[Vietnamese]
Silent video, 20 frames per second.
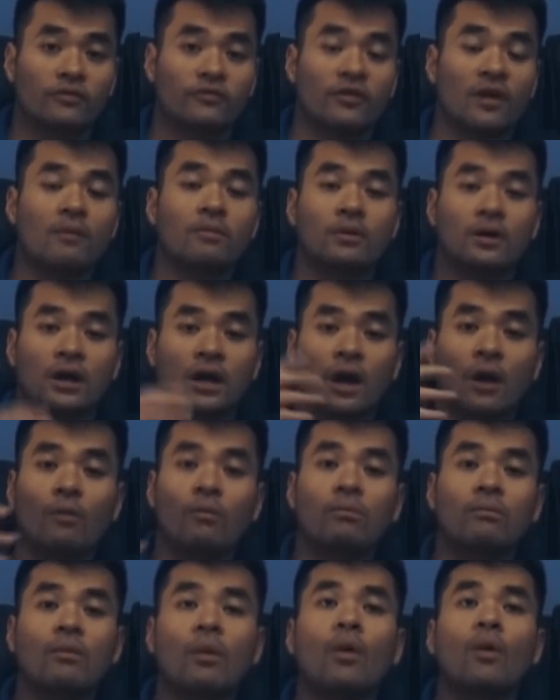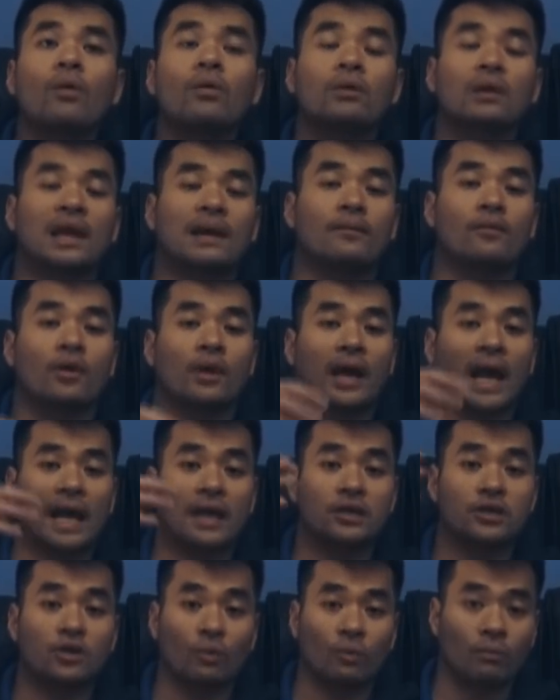Ford không muốn là một kẻ
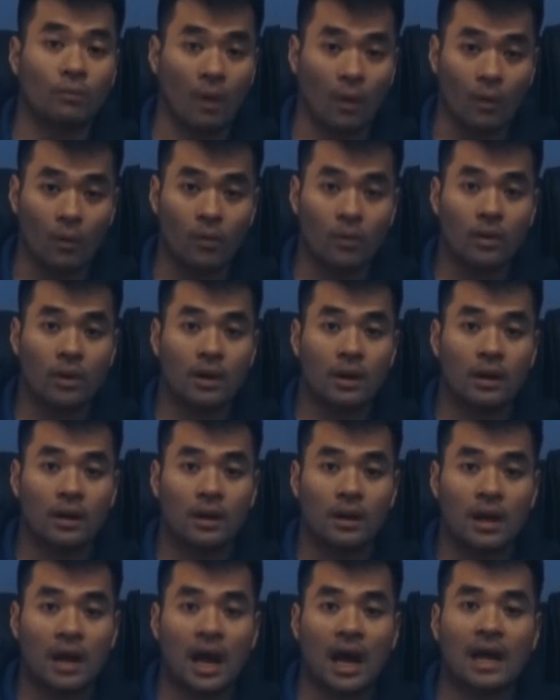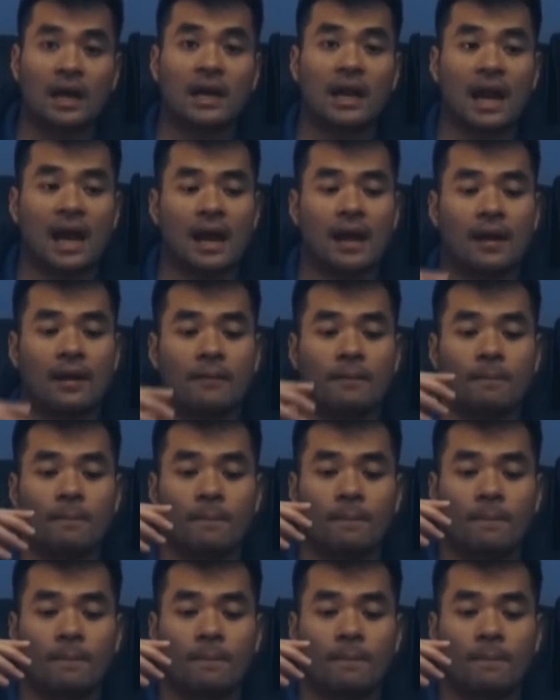chụp mũ hay là